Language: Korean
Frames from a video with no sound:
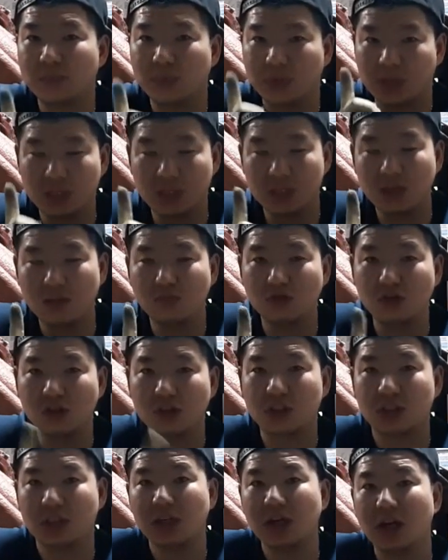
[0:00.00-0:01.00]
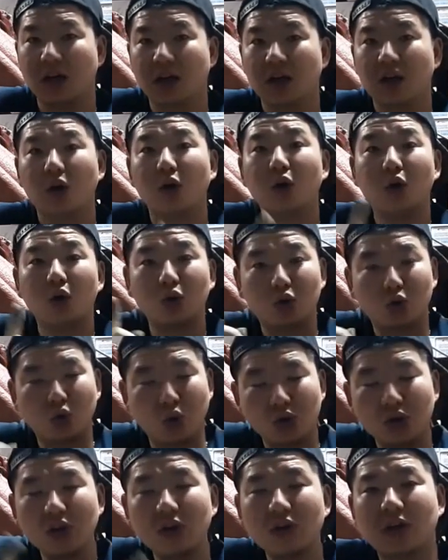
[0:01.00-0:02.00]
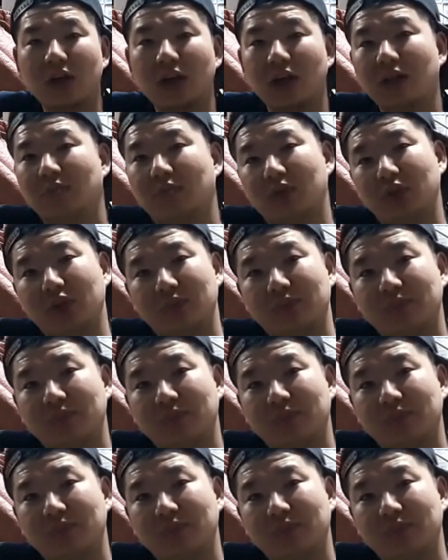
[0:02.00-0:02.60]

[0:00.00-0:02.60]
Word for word: 그게 무엇이냐? 동력 케이블.